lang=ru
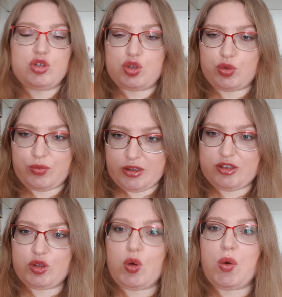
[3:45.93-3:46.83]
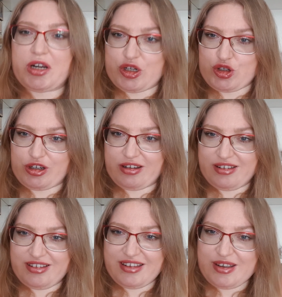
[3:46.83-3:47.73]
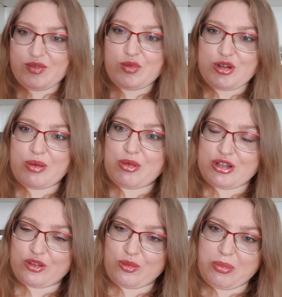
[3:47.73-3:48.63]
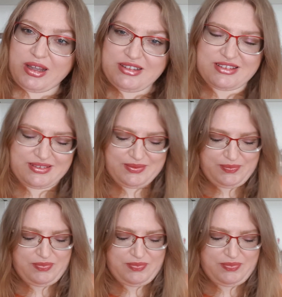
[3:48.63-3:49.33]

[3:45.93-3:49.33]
что скоро же уже можно купаться.